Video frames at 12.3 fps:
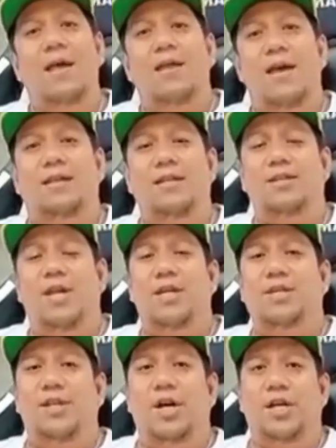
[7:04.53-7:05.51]
natin sa
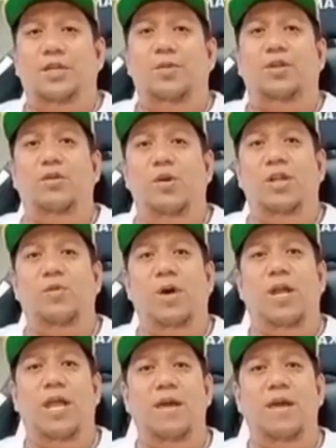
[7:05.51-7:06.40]
SDR 2021